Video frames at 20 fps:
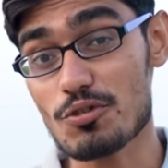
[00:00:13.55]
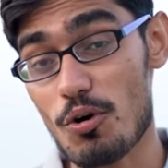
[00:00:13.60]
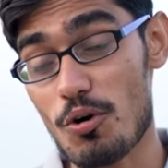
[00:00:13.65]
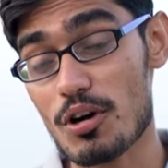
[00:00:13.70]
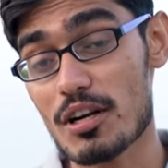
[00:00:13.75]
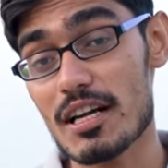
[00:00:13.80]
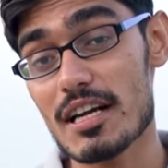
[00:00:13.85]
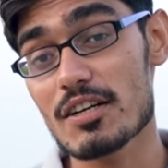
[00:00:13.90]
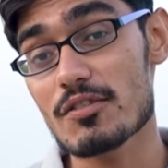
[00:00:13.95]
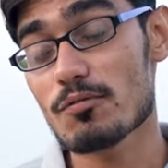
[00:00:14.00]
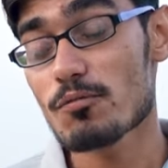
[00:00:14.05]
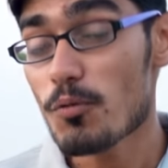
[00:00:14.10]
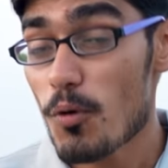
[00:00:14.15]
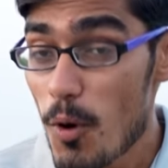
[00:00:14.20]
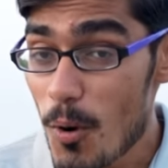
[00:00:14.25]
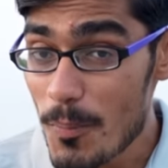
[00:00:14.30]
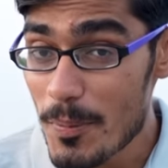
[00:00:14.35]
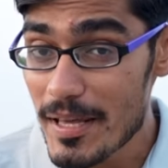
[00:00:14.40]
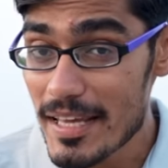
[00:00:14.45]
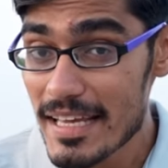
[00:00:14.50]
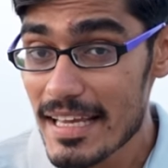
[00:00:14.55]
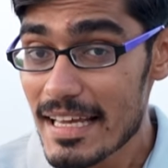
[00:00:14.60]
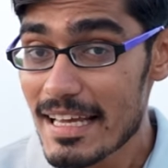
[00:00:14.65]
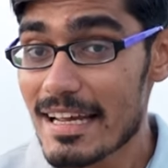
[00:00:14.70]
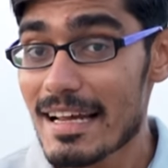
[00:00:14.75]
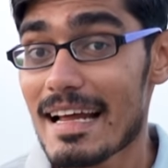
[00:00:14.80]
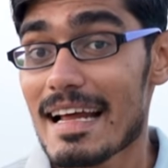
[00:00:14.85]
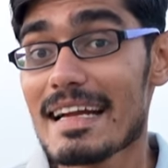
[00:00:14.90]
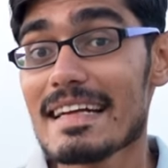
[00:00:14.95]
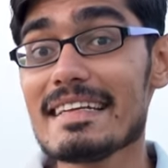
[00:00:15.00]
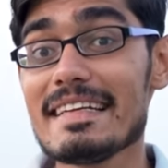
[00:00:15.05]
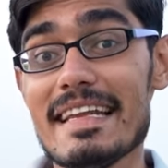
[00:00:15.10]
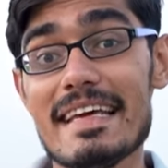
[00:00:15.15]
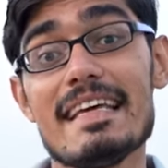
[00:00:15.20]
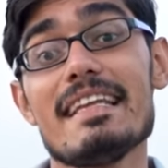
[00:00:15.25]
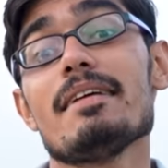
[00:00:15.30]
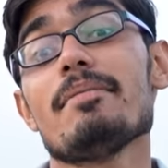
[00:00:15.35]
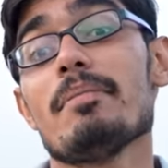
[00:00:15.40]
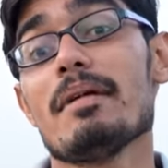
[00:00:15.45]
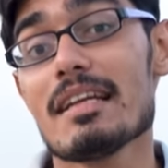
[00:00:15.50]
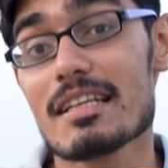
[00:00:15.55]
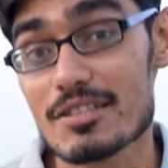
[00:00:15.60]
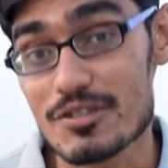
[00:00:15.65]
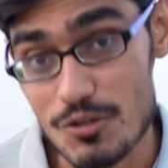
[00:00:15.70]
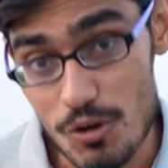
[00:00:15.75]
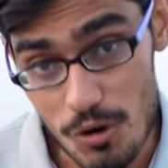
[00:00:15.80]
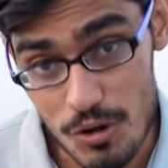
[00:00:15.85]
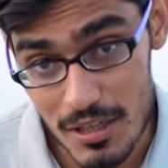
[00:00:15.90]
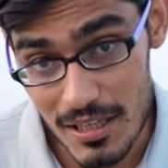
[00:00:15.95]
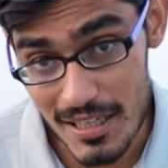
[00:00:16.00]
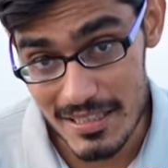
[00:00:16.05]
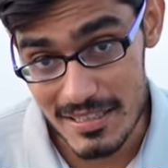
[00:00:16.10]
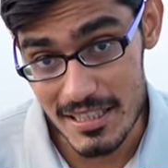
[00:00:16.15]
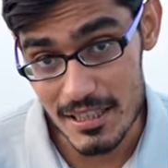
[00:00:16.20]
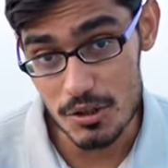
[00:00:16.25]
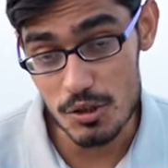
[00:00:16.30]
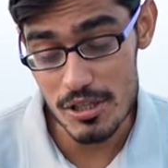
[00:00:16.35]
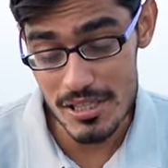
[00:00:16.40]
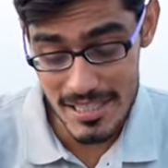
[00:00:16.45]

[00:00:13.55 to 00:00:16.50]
चॉकलेट वो भी डेरी मिल्क चॉकलेट से तो